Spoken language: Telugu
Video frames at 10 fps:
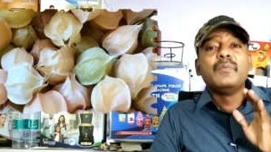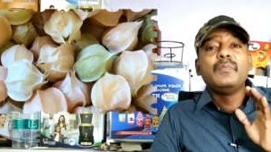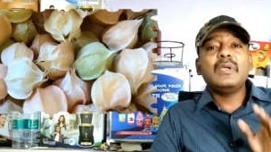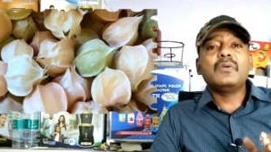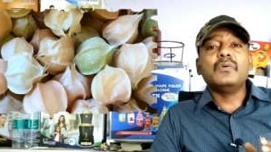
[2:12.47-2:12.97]

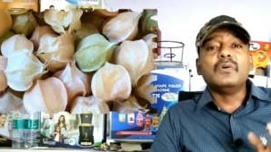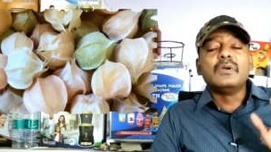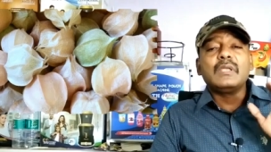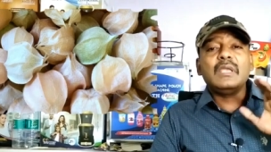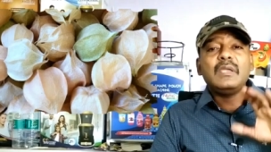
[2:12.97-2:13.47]
మీకు
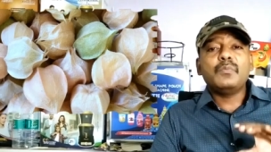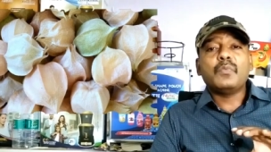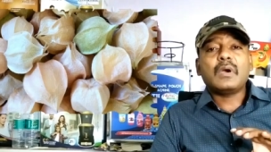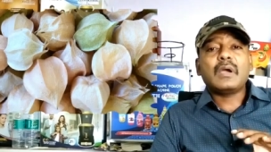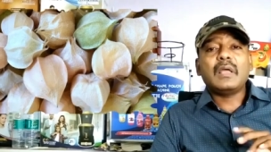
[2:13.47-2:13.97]
ఈ
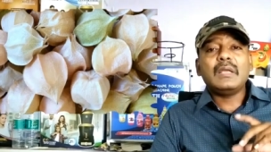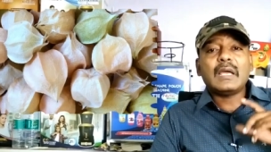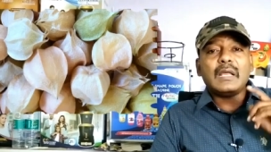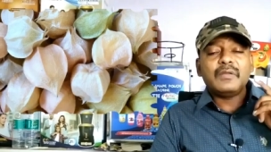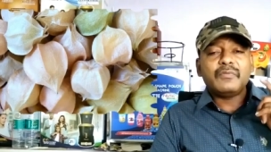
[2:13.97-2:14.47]
మొక్కలు
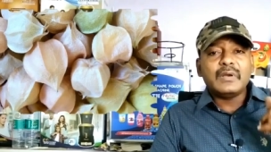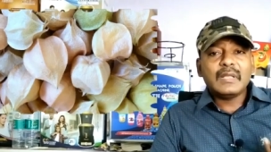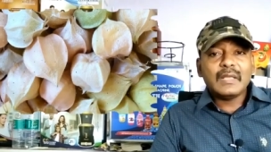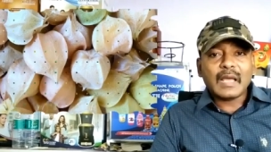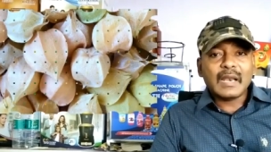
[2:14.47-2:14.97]

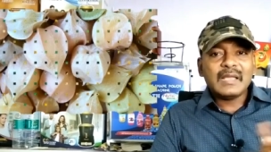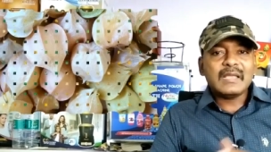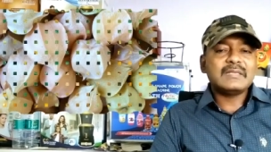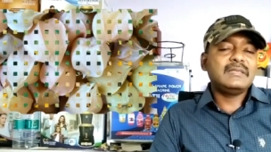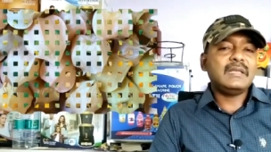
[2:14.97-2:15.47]
కానివ్వండి
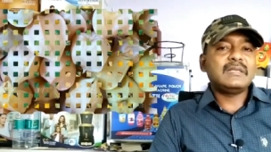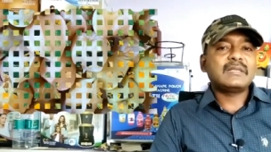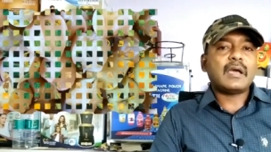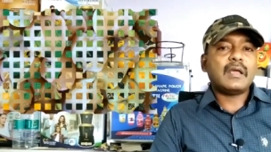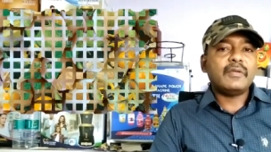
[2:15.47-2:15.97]
అలాగే సీడ్స్
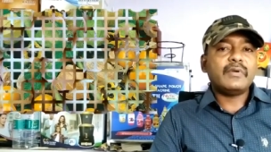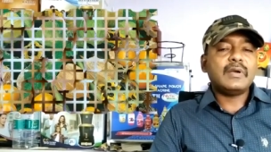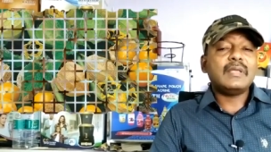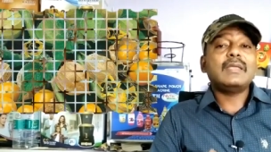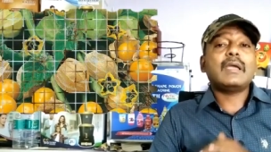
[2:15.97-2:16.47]

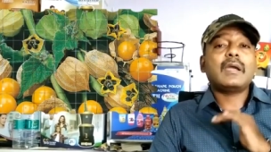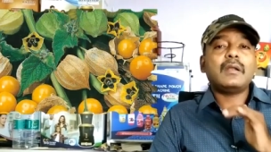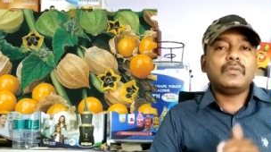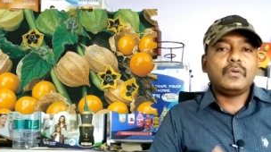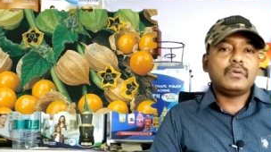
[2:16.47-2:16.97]
కానివ్వండి ఎక్కడ
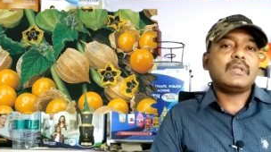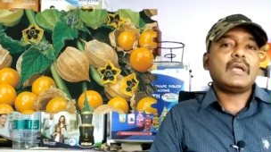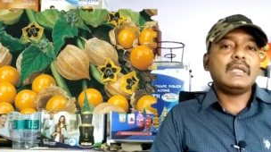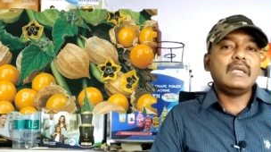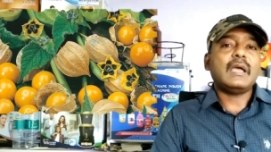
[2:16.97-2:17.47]

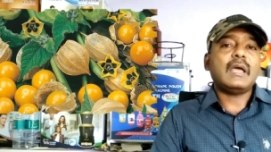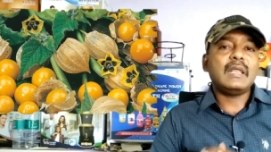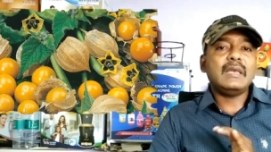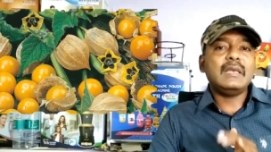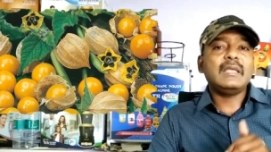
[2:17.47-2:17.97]
దొరుకుతాయి
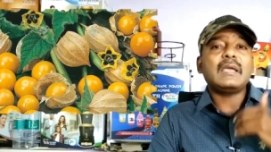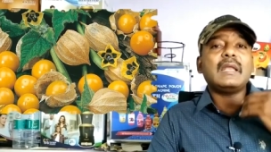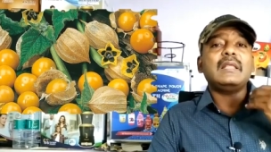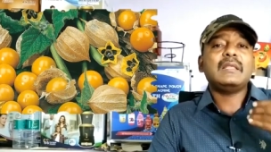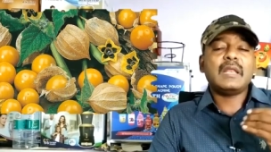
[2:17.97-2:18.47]
అనే లింక్
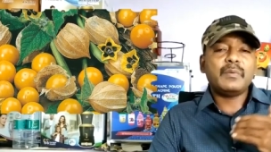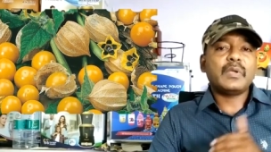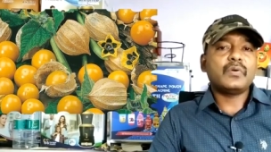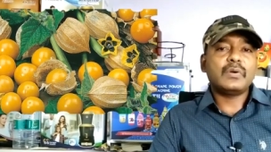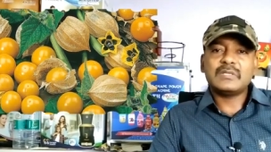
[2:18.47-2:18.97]
అనేది నేను
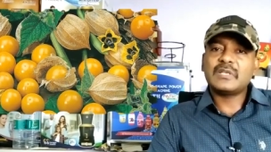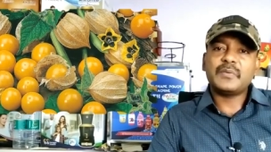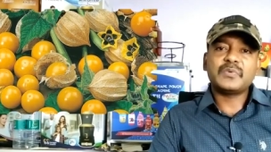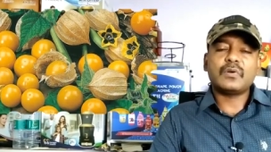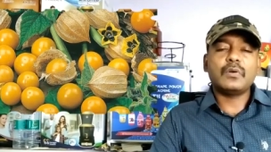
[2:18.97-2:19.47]
మీకు
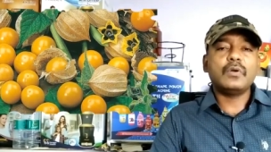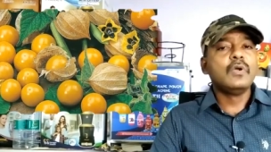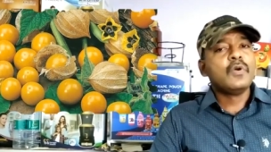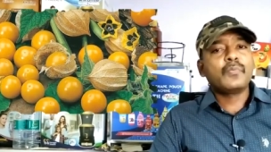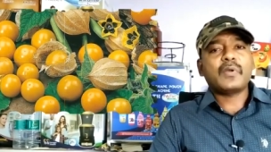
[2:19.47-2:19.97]
డిస్క్రిప్షన్లో
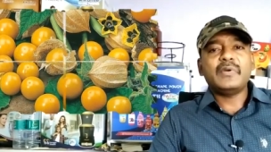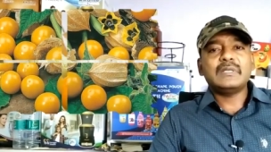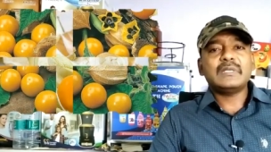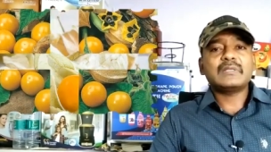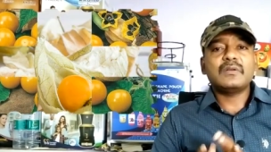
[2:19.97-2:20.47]

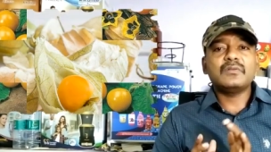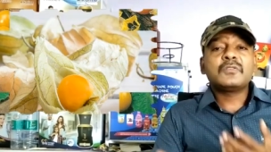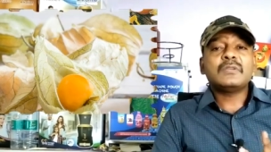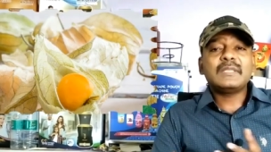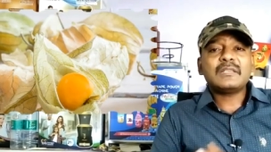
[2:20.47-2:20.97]
ప్రొవైడ్ చేస్తాను
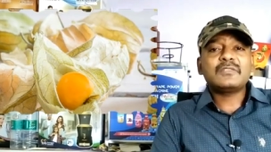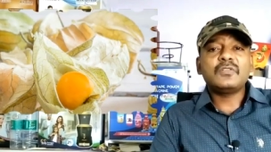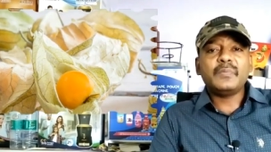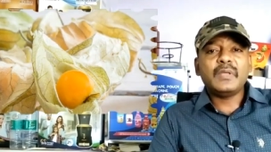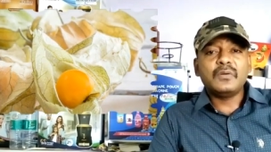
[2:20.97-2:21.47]
సో జస్ట్
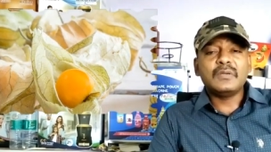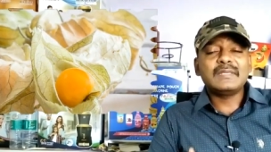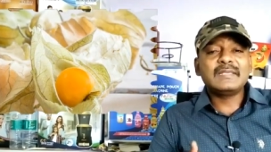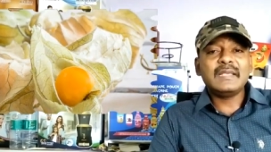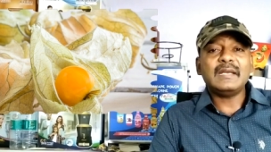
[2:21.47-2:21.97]
మీరు
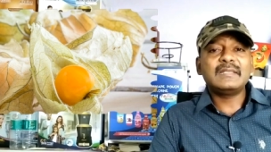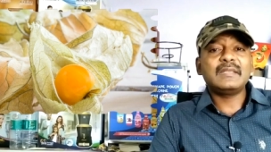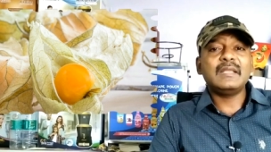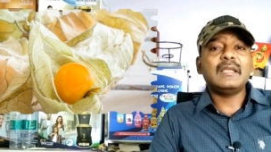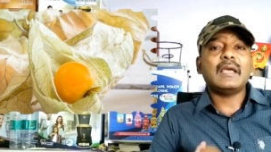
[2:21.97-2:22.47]

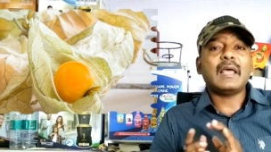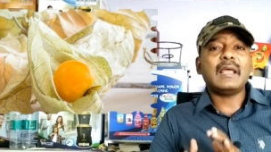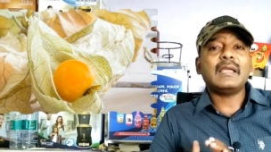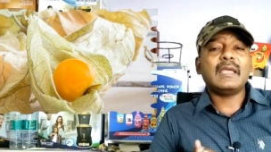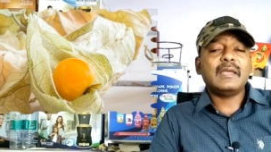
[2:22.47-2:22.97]
సీడ్స్ని
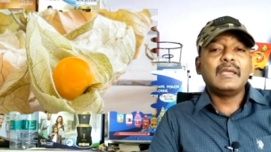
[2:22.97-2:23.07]
అలాగే